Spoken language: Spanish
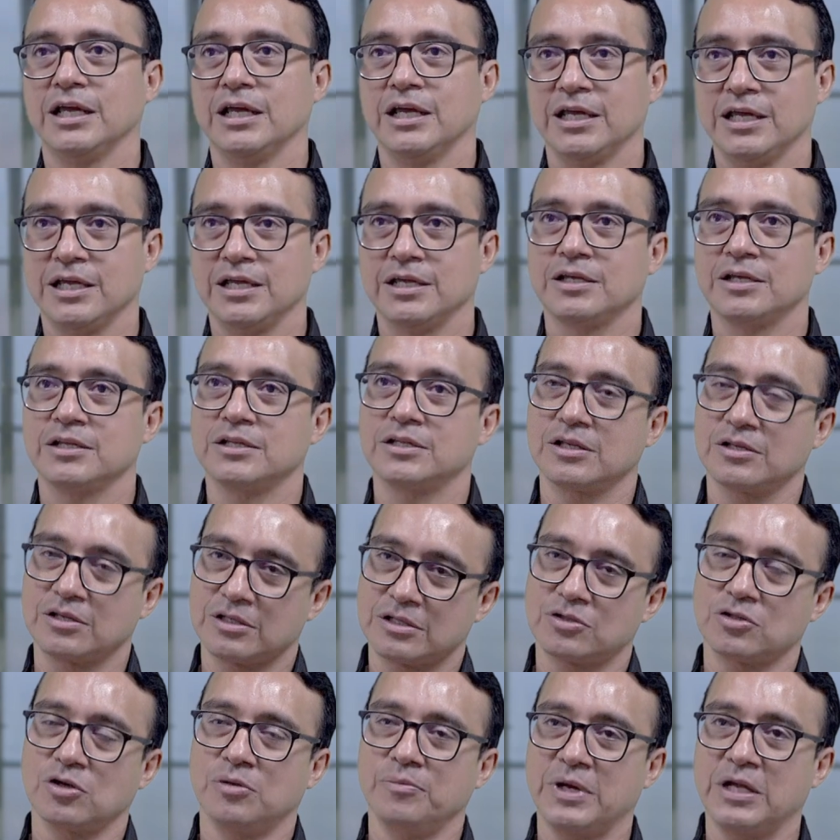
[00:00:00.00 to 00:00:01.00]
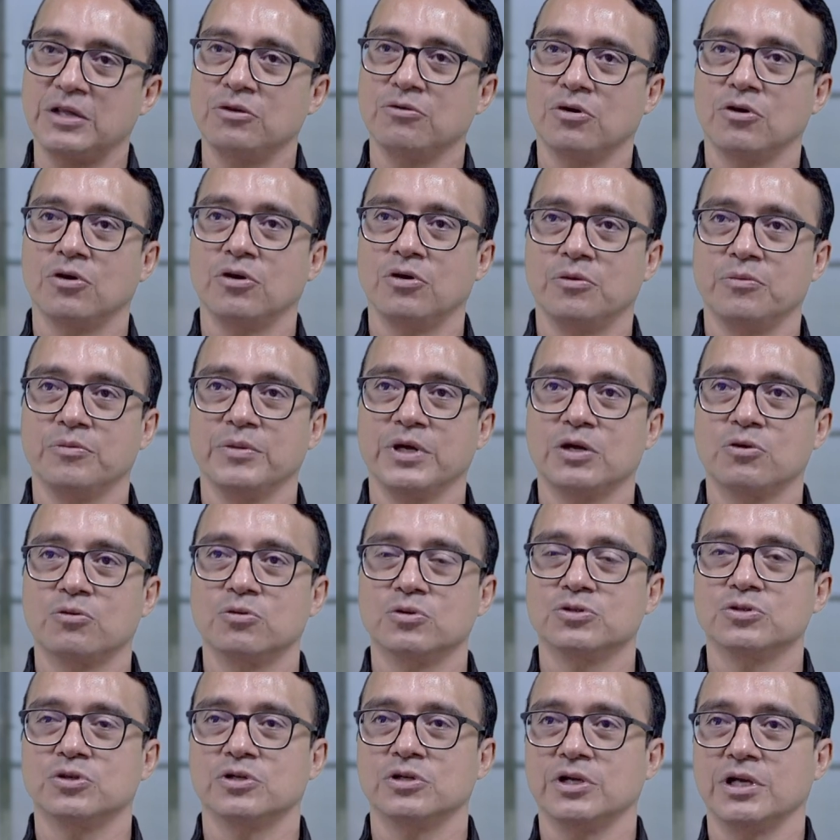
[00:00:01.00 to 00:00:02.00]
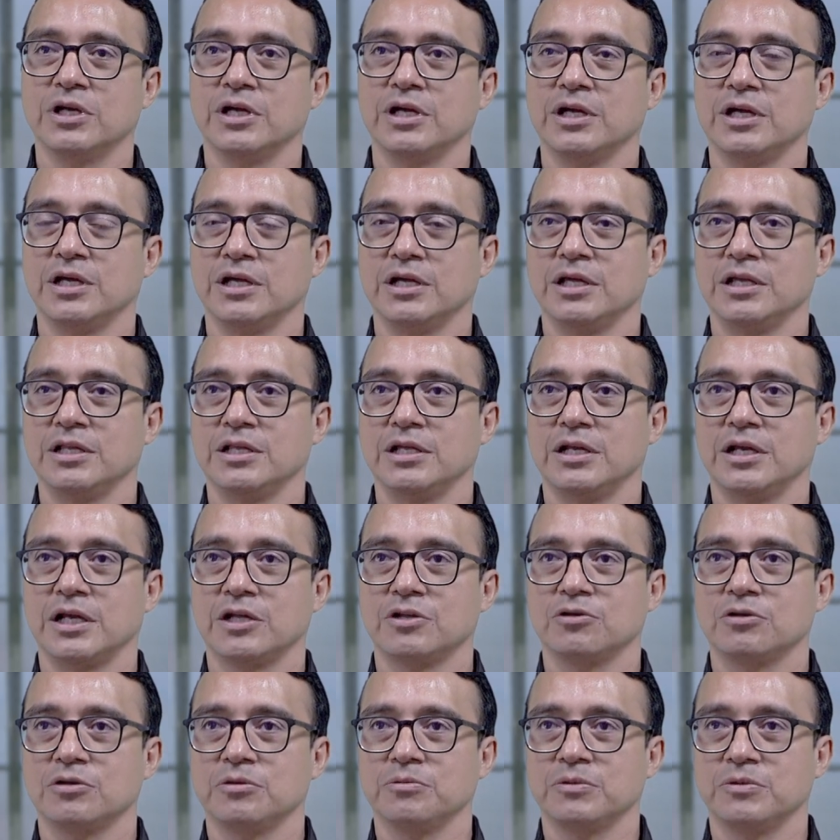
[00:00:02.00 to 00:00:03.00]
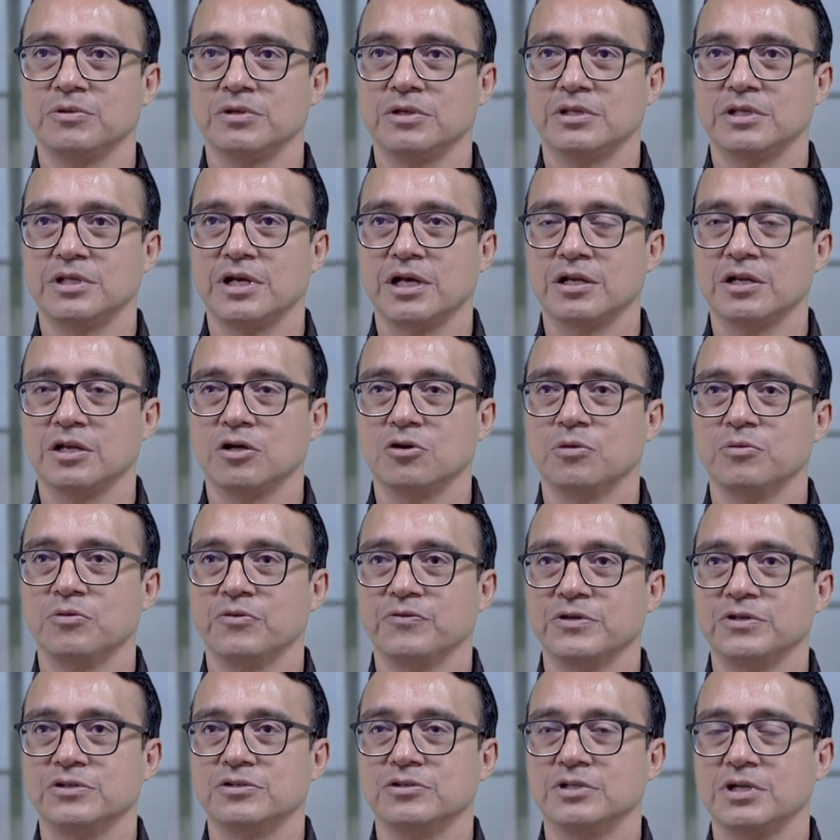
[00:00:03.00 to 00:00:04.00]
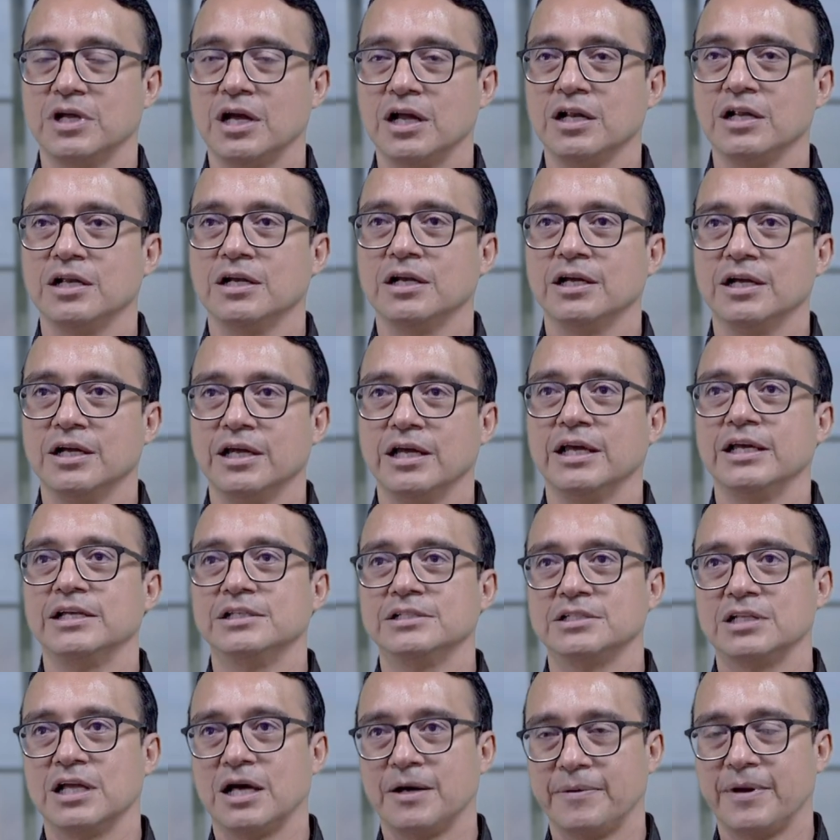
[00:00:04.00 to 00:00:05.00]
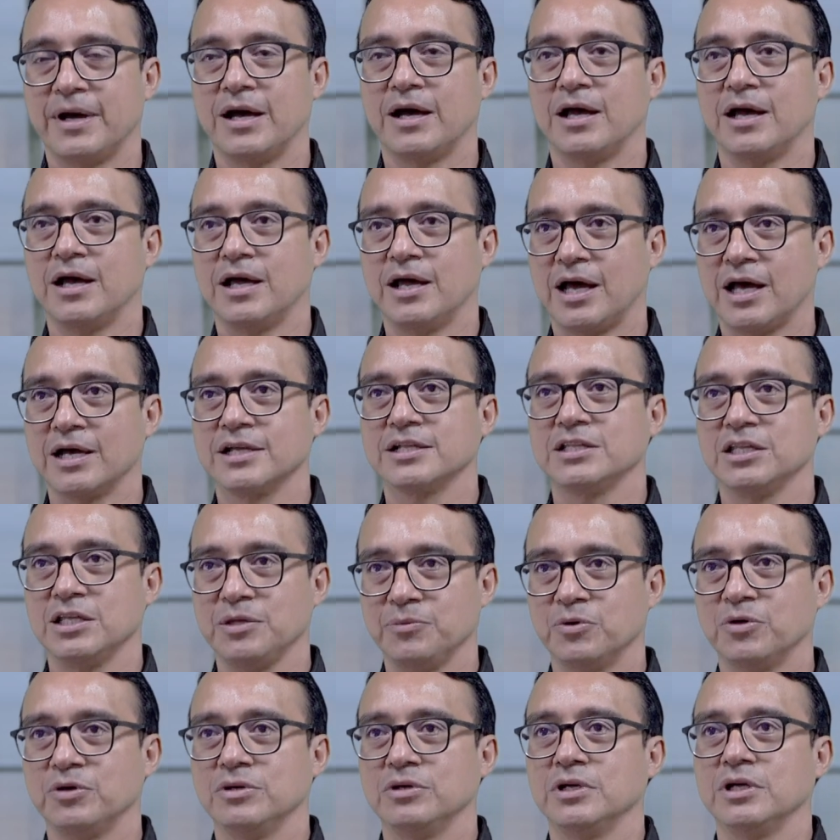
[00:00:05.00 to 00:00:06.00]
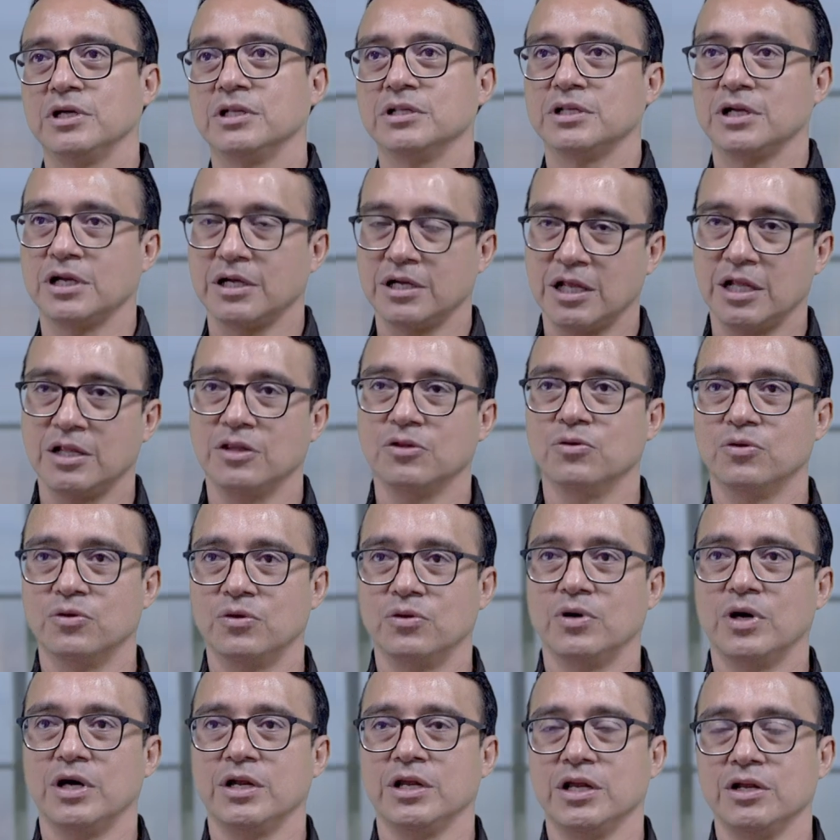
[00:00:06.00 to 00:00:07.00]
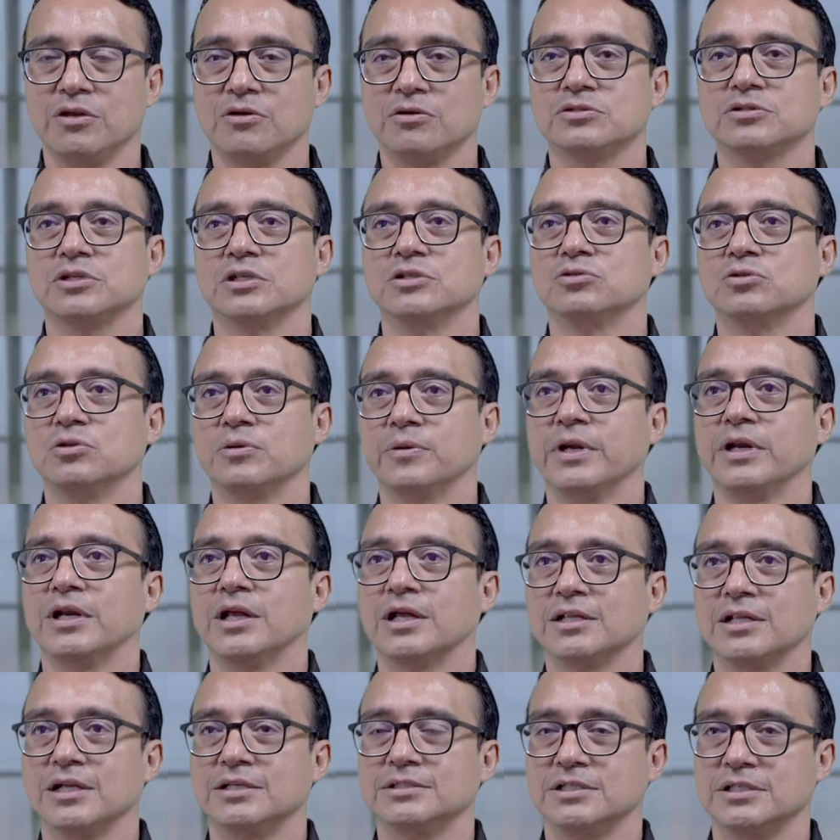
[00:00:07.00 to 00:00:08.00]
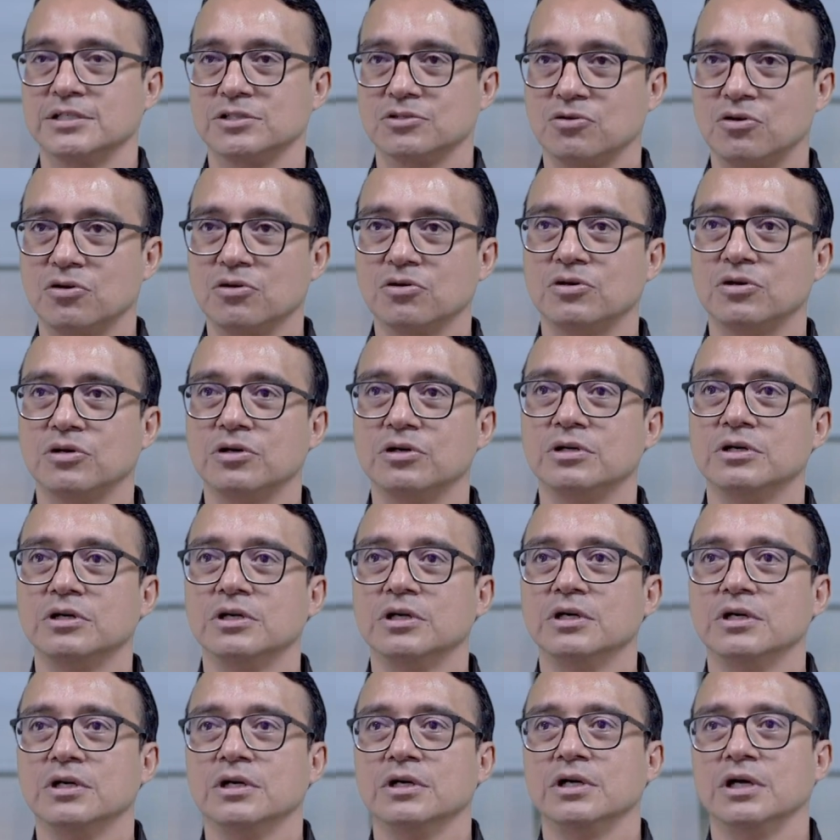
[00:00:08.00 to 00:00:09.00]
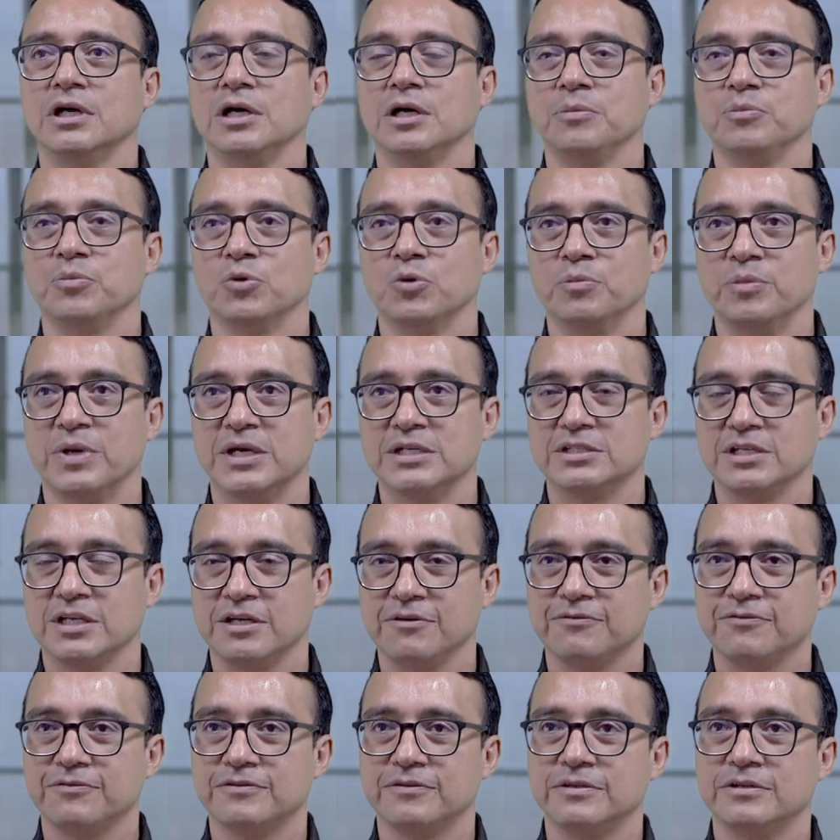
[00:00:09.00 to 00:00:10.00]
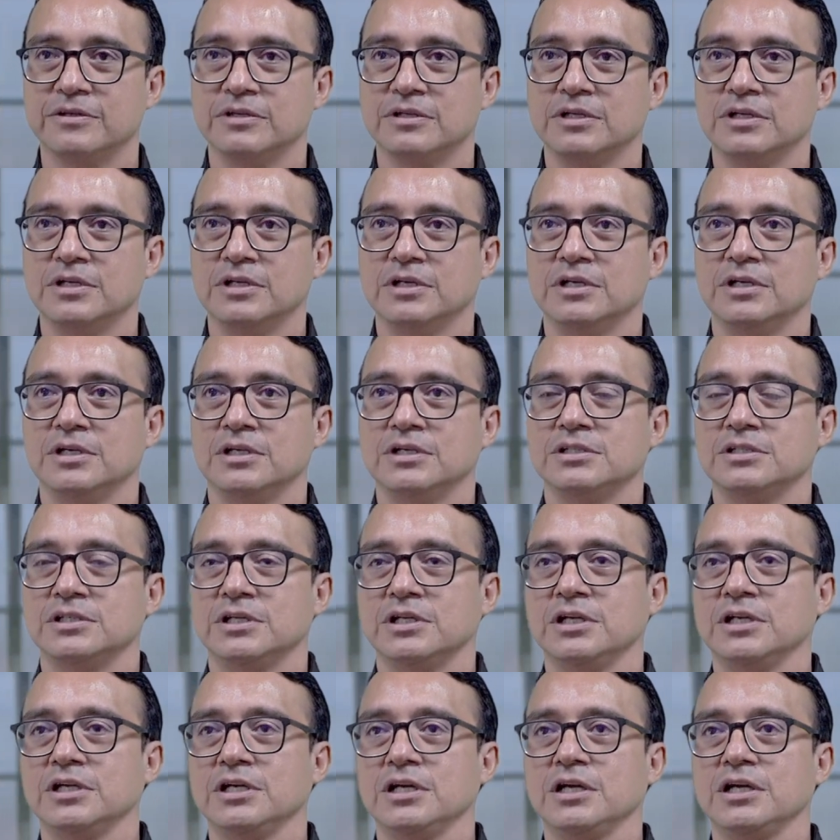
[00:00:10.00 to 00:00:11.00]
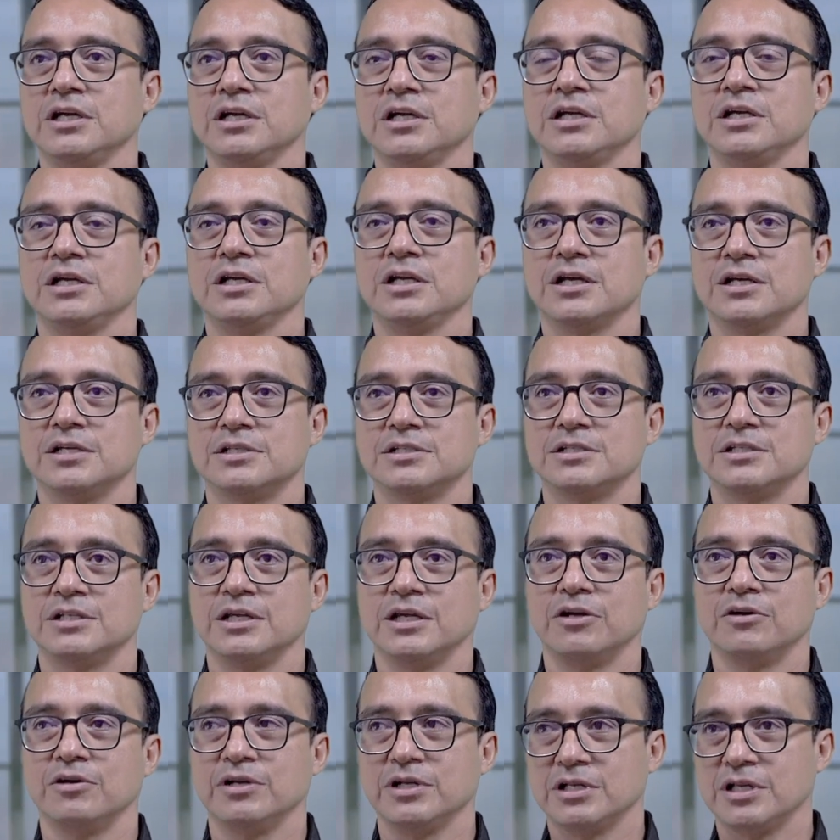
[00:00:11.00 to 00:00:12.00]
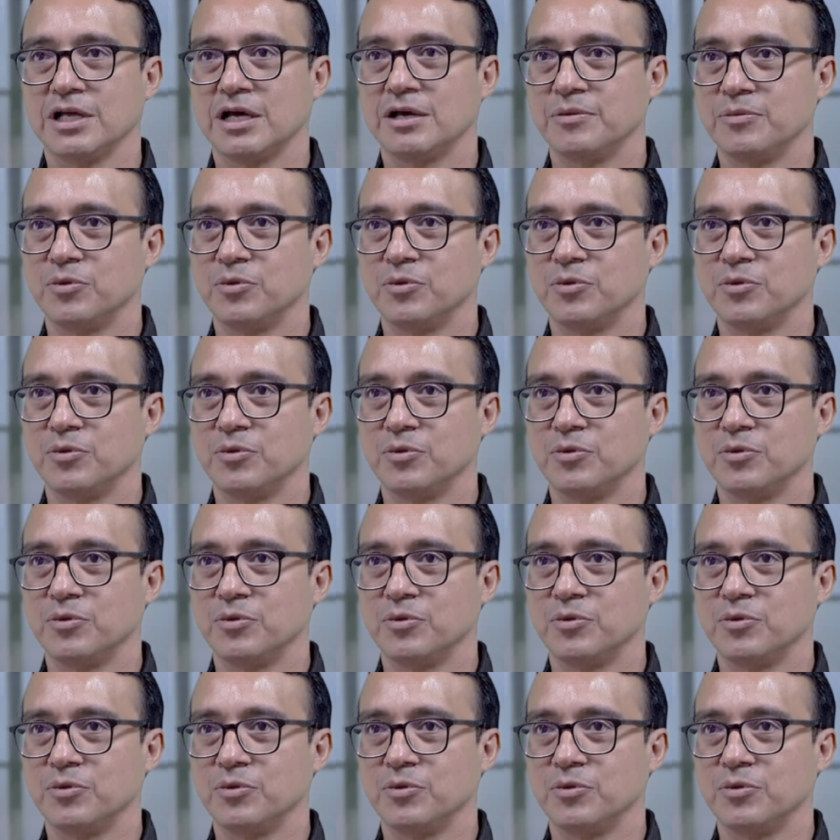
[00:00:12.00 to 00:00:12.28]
Y tomando mi curso de director técnico profesional, estaba activo entrenando a niños. Estuve en Atlas Texcoco, en Pumasif, y este, ahorita